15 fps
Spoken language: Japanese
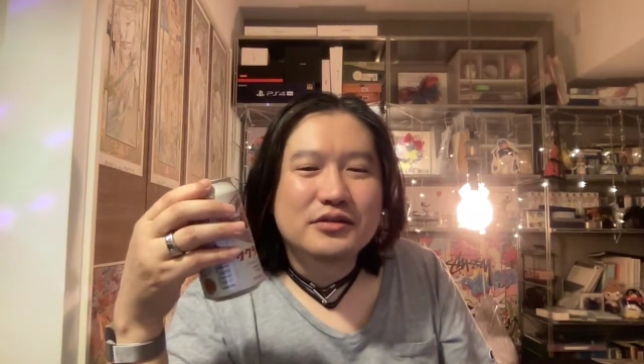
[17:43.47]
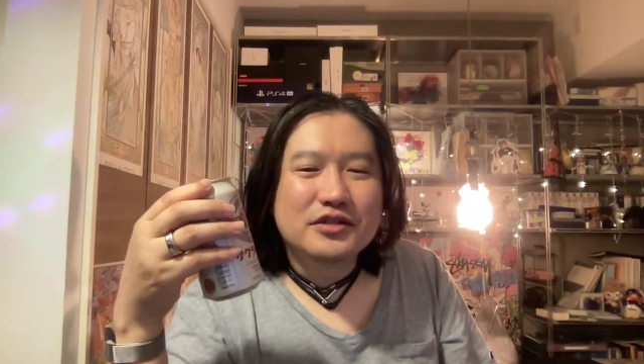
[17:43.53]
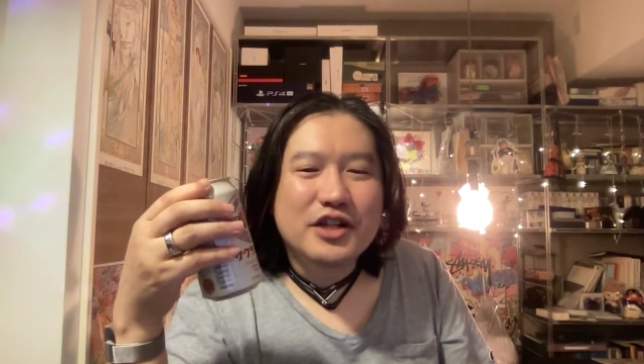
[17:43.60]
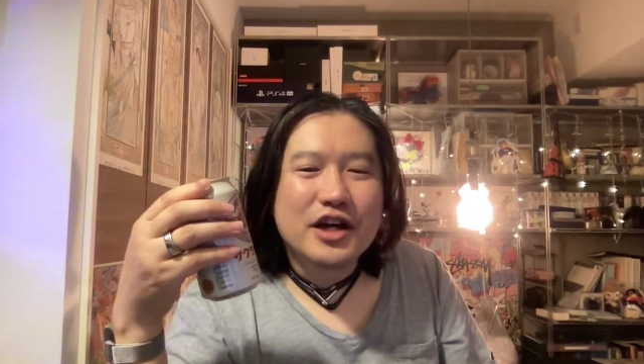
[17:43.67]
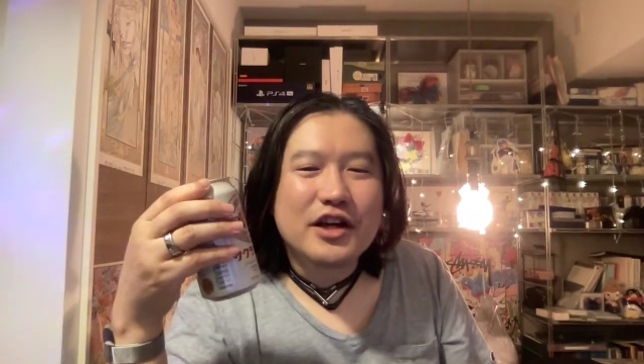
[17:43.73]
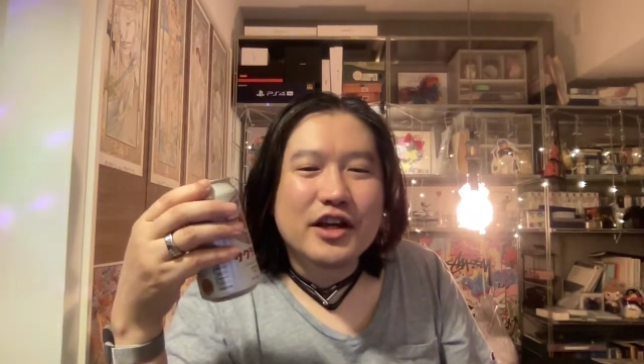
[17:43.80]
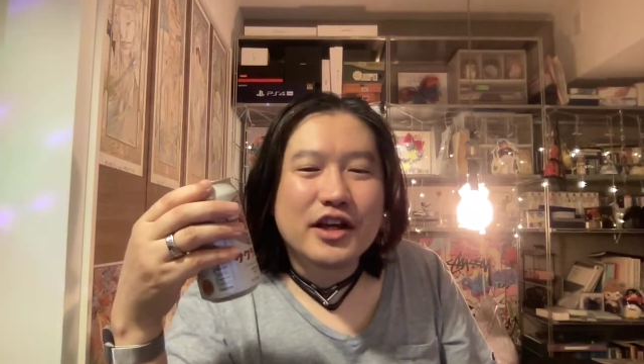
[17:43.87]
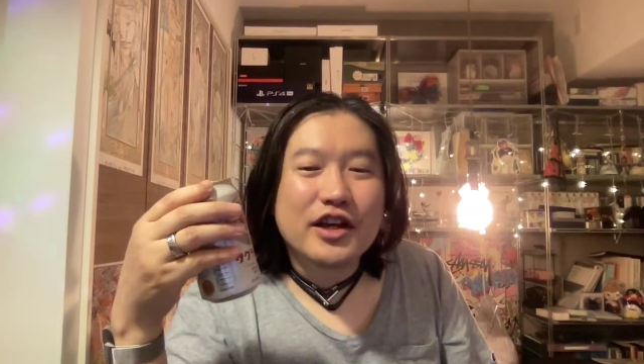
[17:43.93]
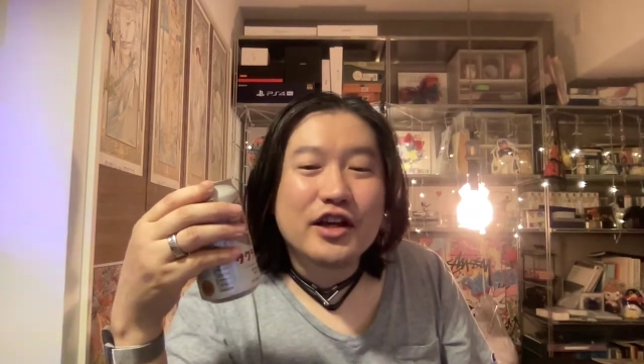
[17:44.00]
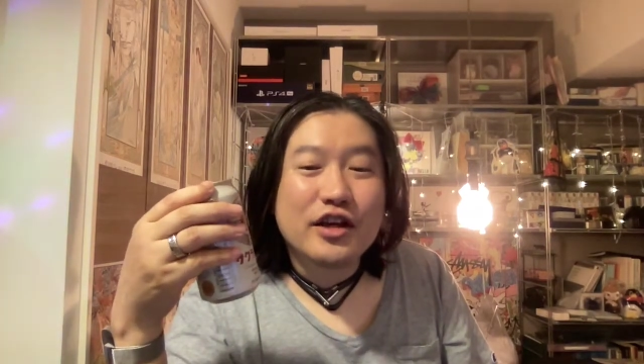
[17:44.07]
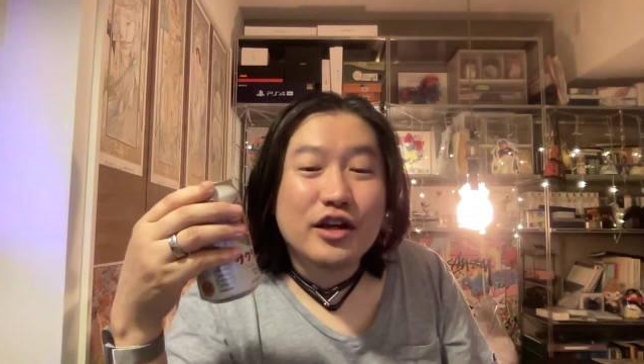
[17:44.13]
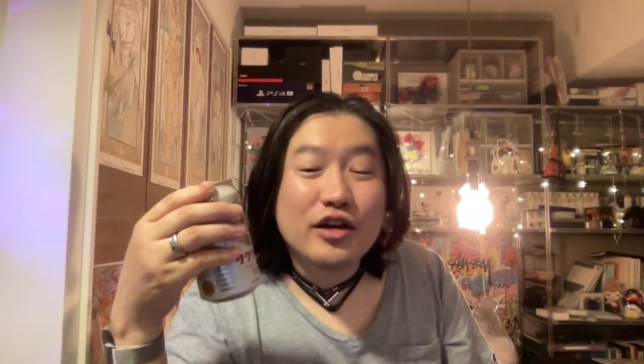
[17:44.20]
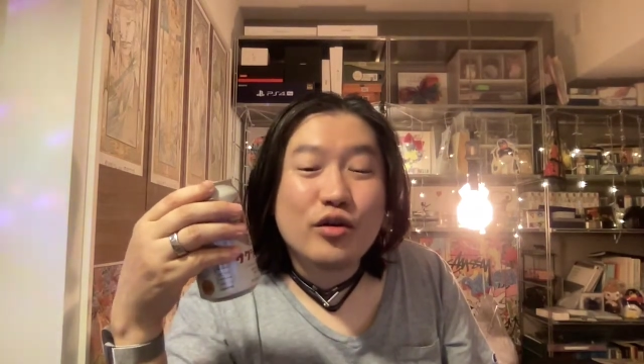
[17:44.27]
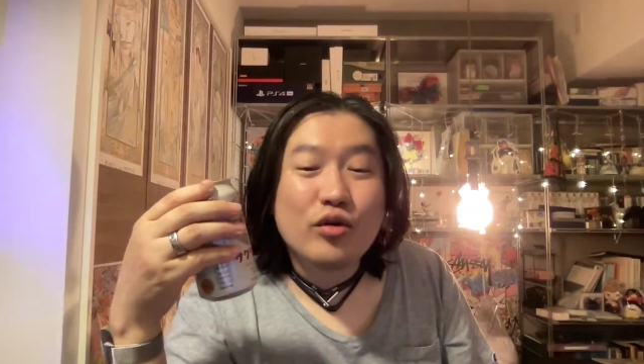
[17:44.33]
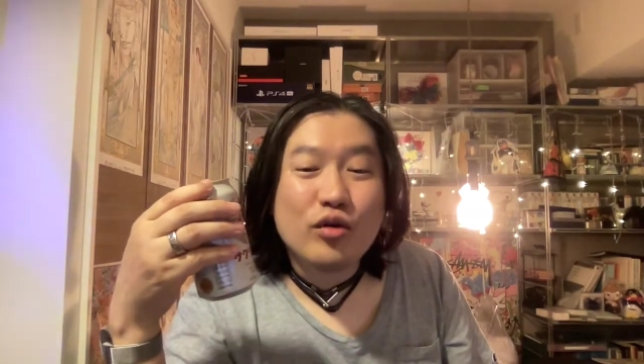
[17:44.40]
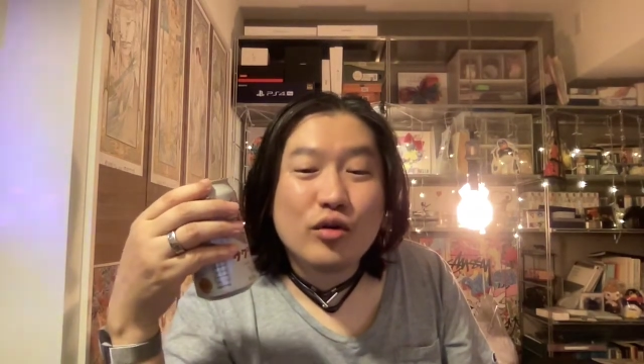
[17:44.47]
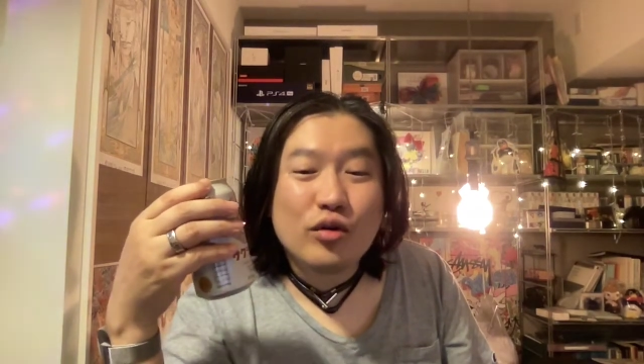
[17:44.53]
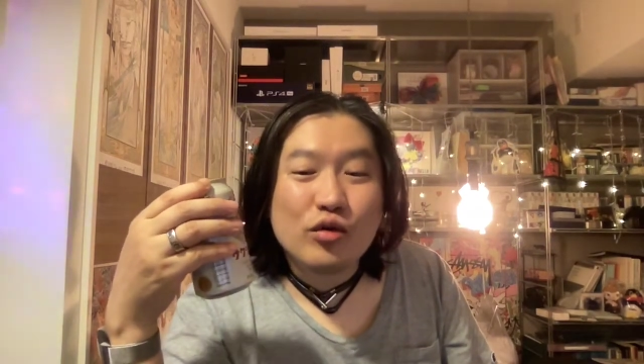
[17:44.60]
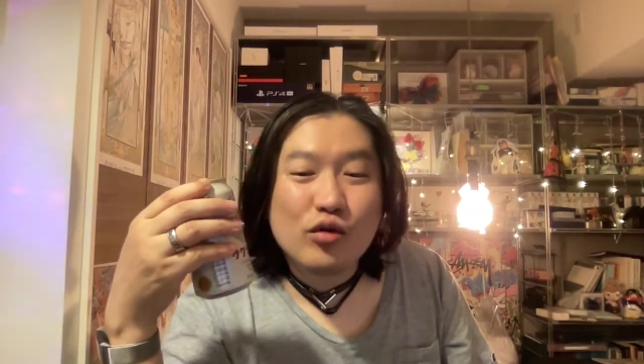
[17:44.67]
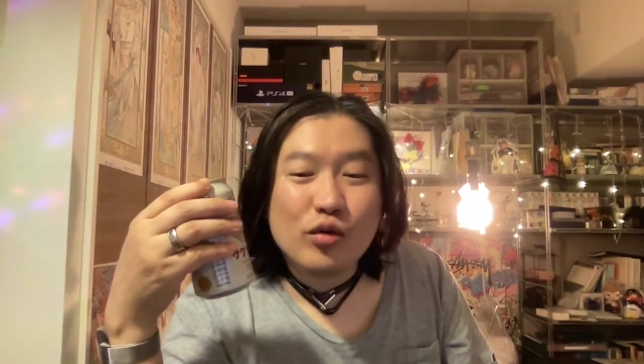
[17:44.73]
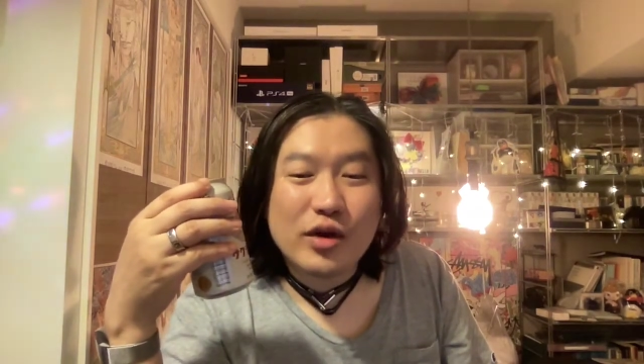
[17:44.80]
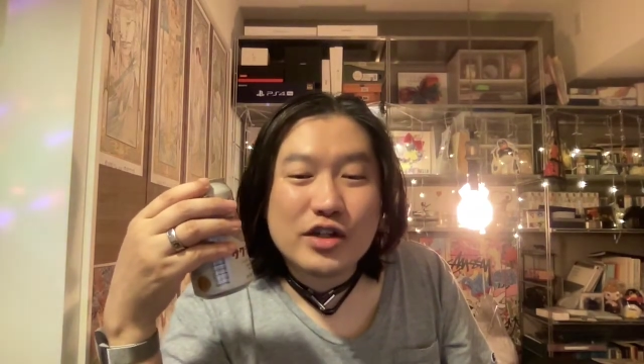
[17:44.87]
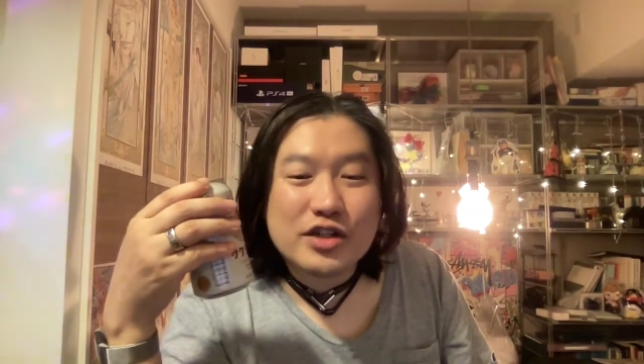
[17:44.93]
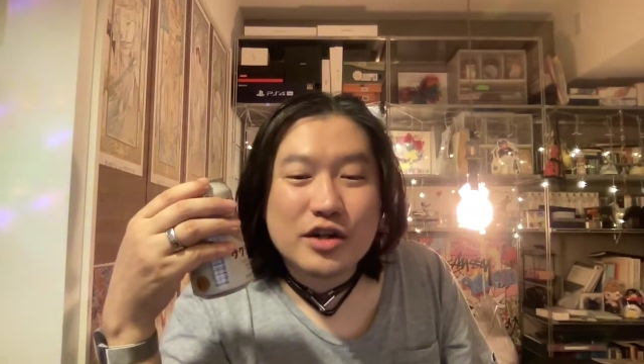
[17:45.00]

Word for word: い、いやえ英語話